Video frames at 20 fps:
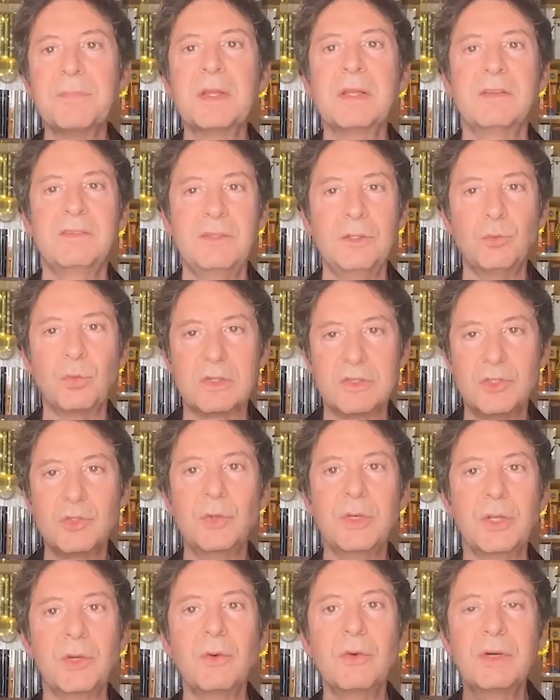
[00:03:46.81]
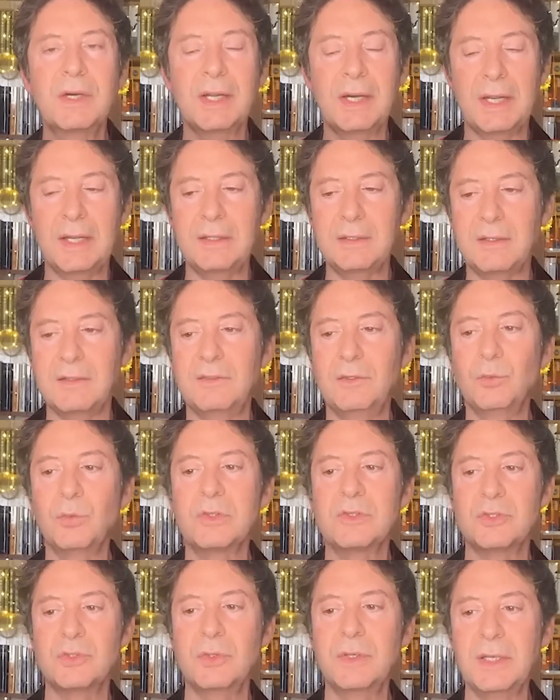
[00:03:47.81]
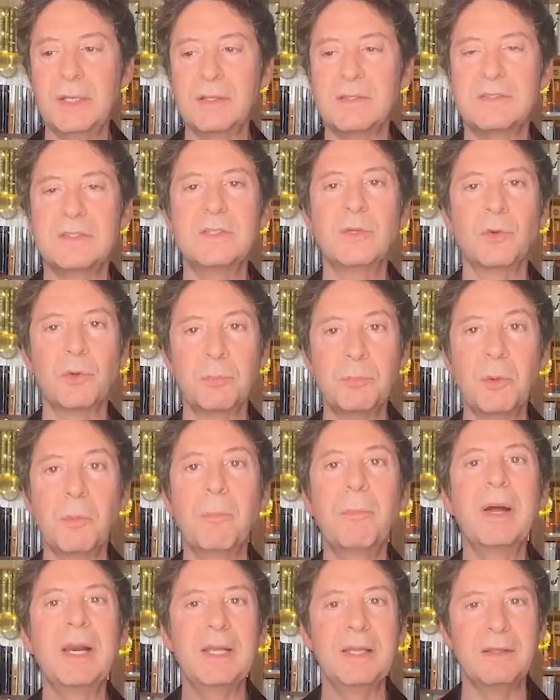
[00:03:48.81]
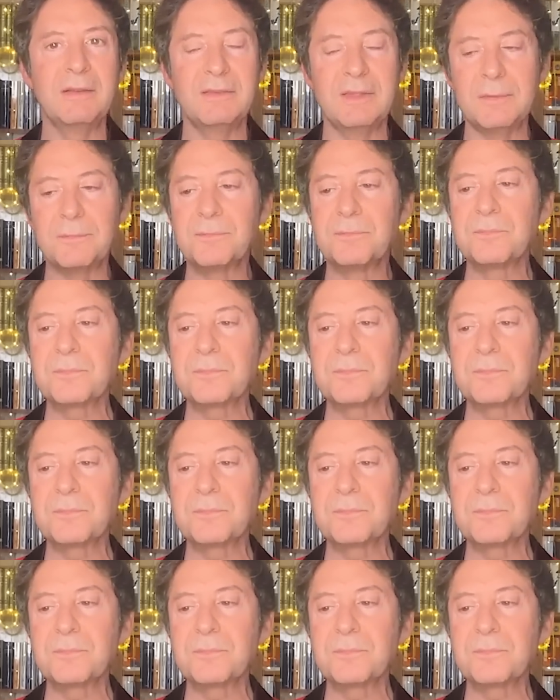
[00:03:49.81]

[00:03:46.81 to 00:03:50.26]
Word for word: situazioni concrete, situazioni che siano più palesi.